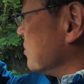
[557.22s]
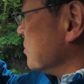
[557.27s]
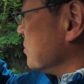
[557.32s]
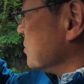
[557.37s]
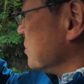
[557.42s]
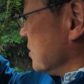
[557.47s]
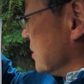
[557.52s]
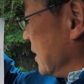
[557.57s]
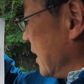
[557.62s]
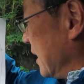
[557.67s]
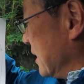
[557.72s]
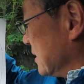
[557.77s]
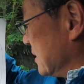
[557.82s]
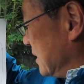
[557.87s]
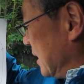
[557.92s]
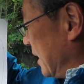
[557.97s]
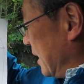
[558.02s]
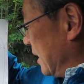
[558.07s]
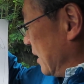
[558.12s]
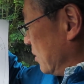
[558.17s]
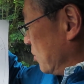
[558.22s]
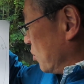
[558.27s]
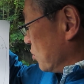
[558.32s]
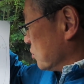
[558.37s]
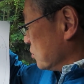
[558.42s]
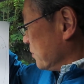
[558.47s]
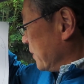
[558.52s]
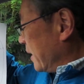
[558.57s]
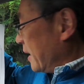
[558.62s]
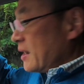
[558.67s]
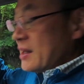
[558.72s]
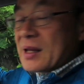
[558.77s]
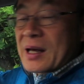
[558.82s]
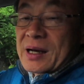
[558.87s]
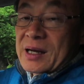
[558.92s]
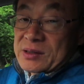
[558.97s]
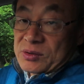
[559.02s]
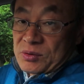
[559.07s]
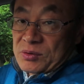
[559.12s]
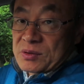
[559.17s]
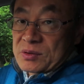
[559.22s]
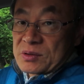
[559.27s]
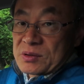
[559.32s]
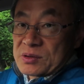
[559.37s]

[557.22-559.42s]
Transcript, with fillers: クルーズに対して6万円高と